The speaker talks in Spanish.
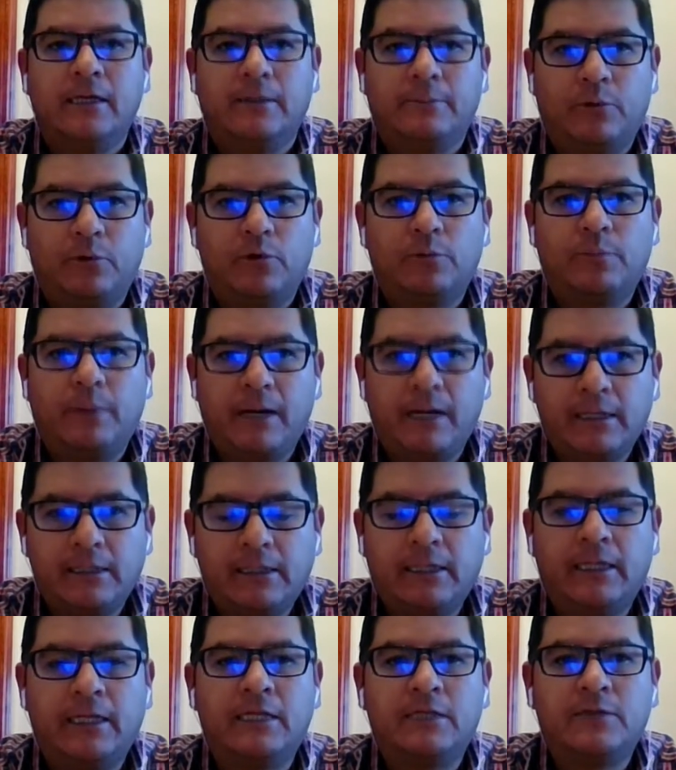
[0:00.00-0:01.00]
por
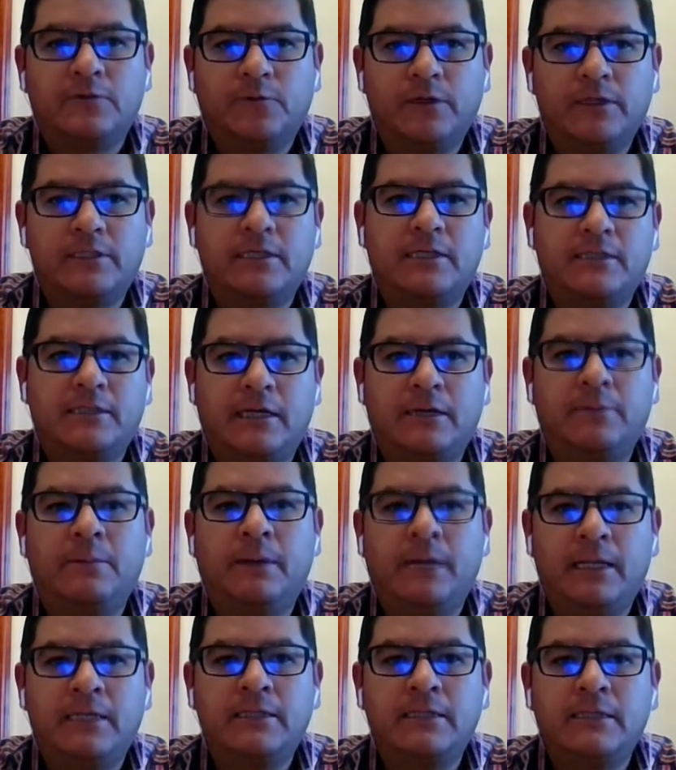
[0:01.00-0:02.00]
parte de las Fuerzas
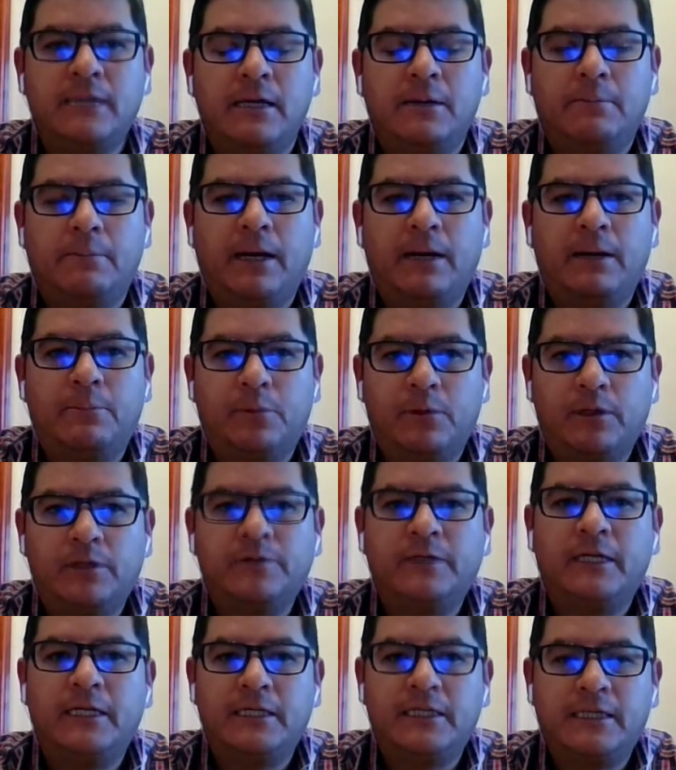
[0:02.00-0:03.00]
Armadas para poder
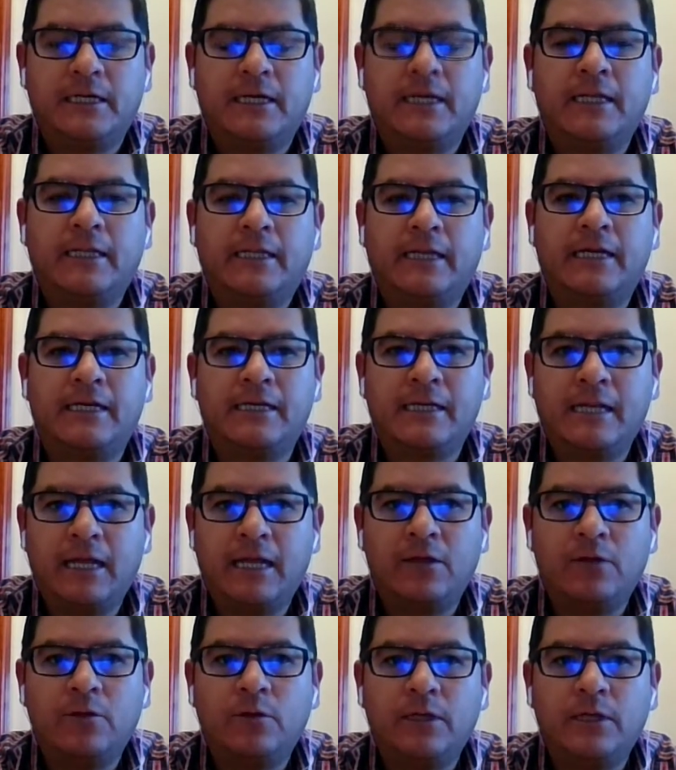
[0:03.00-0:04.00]
realizar el
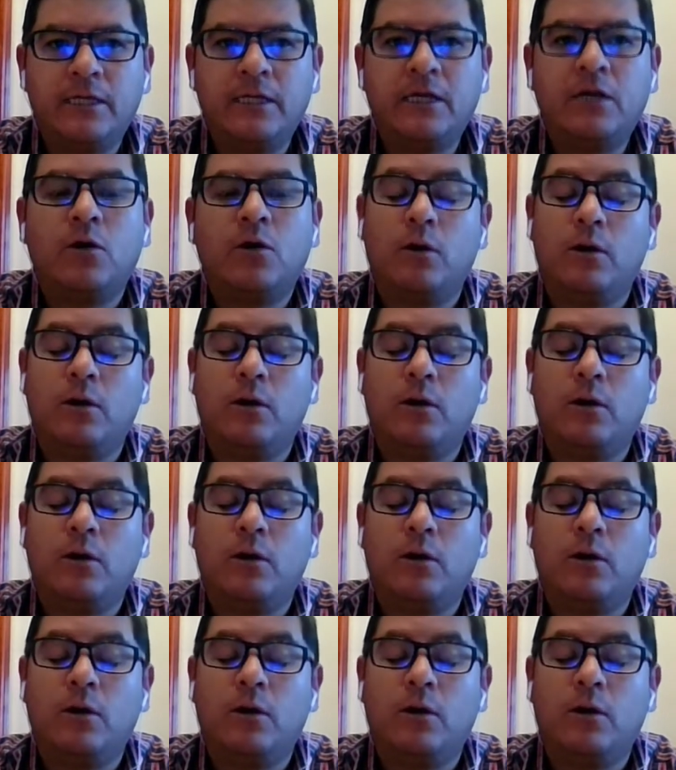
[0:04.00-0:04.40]
traslado y